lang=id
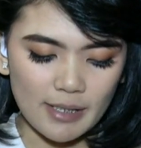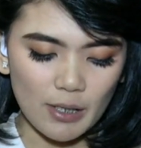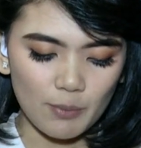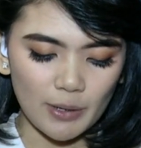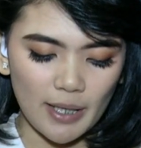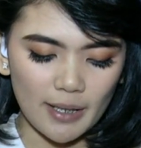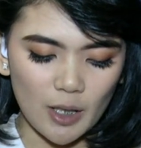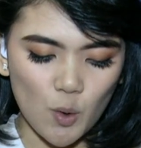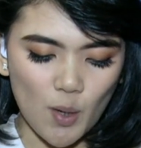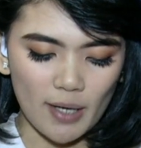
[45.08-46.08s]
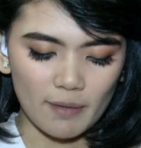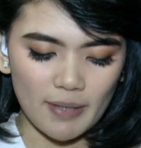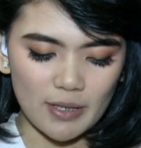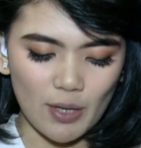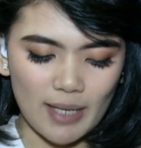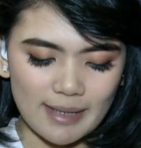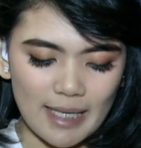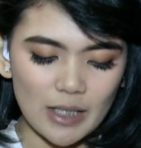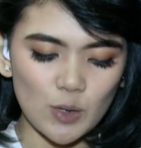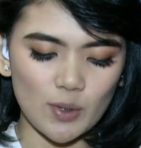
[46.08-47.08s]
Aksi beli yang dilakukan investor
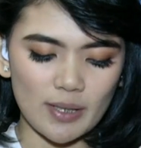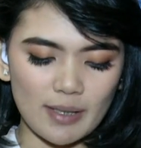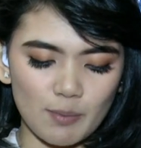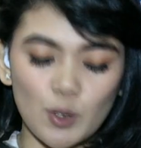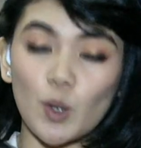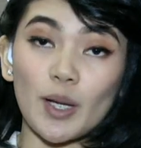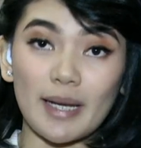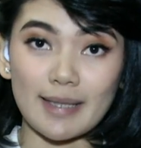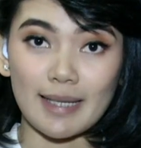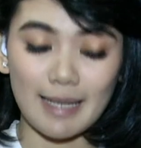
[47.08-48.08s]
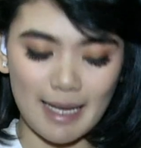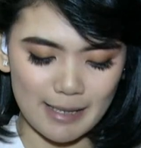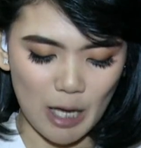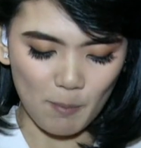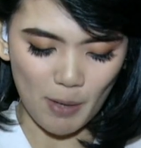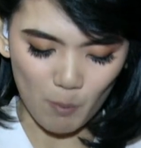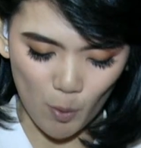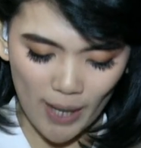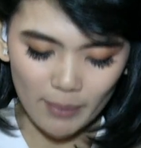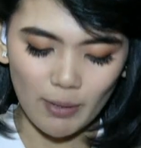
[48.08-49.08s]
asing sukses mendorong indeks harga saham saham
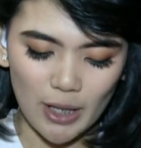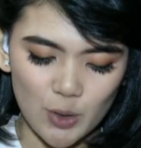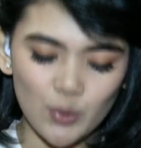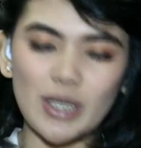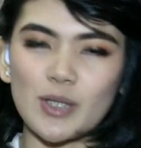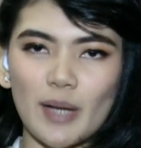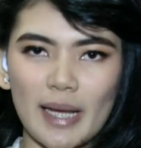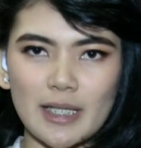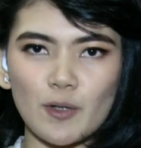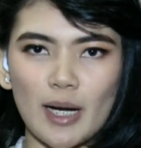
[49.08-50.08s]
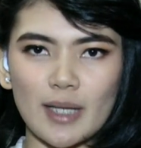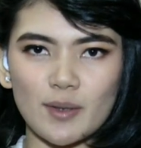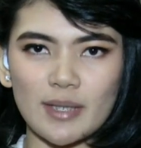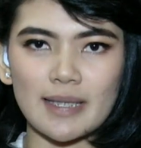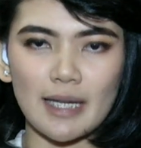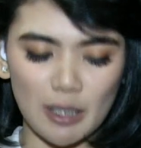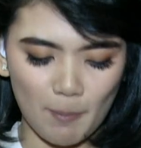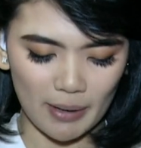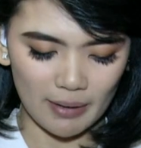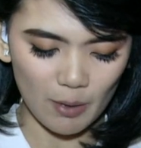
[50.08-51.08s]
gabungan melaju di zona hijau dan langsung saja
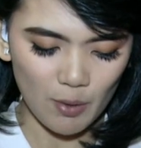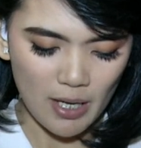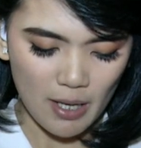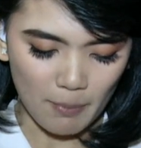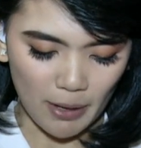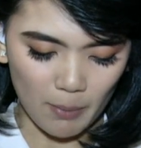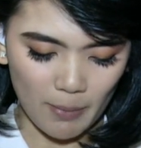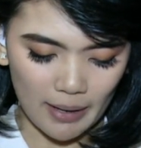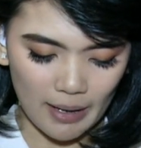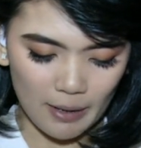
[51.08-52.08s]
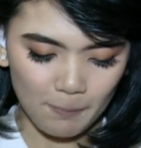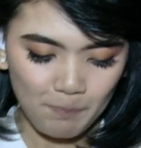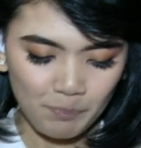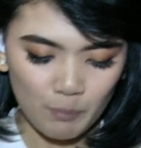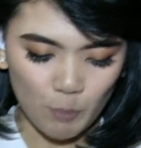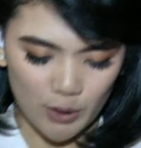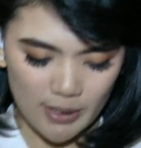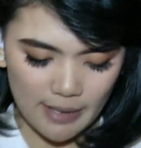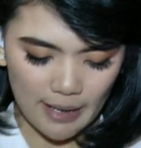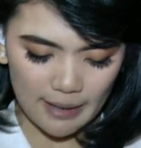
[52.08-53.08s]
kita pantau bagaimana
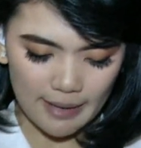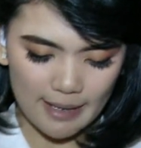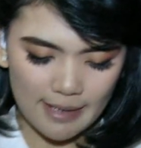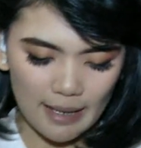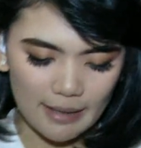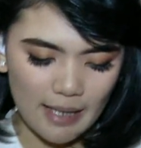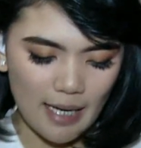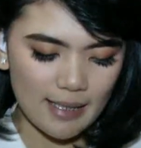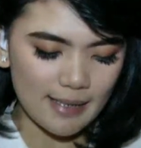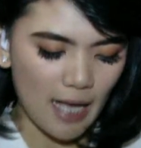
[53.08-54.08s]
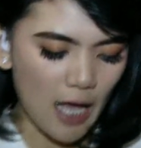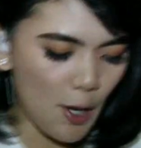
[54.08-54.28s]
posisi indeks harga